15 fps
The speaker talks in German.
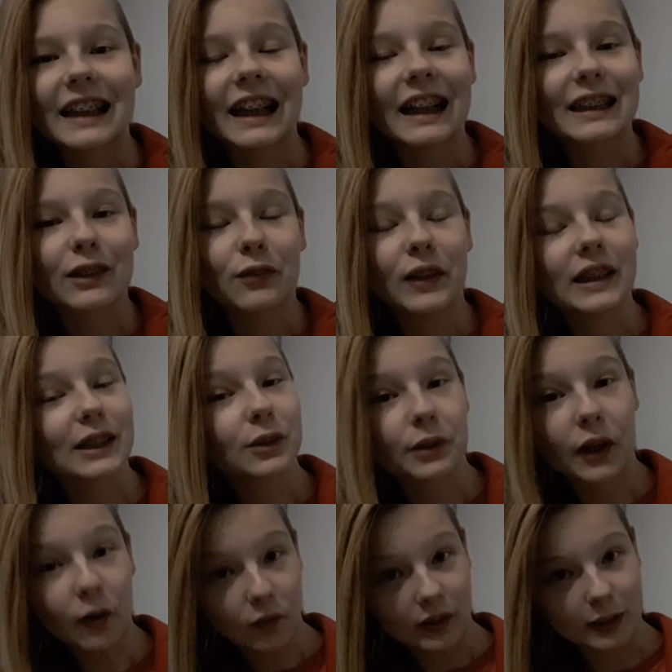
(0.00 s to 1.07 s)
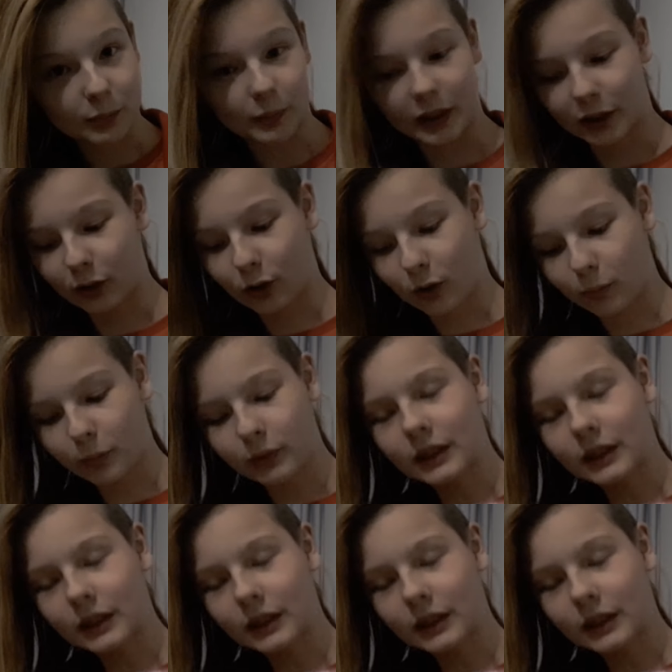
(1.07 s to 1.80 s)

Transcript: Dann hat der Felix natürlich auch was mitgenommen.